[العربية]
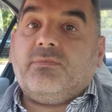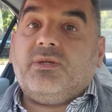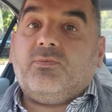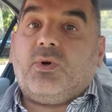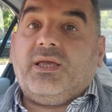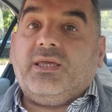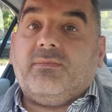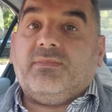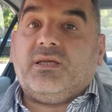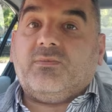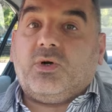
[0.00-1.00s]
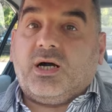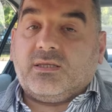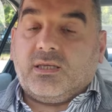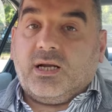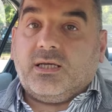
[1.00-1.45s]
من معين من
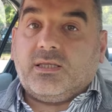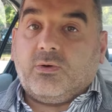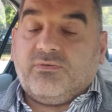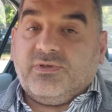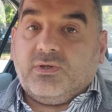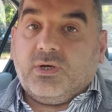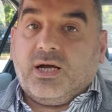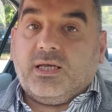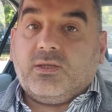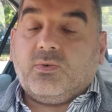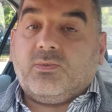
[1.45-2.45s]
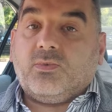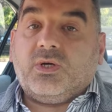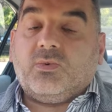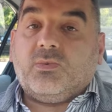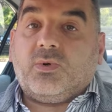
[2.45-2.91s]
المحاضرات او الفيديوهات هو
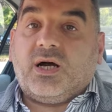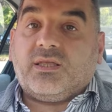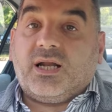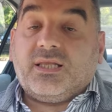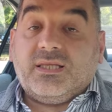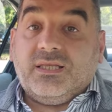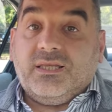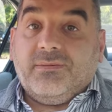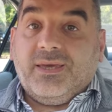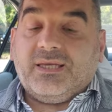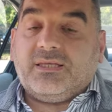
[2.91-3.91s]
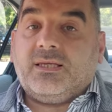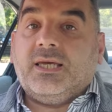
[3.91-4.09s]
هو محاضرات الديبيت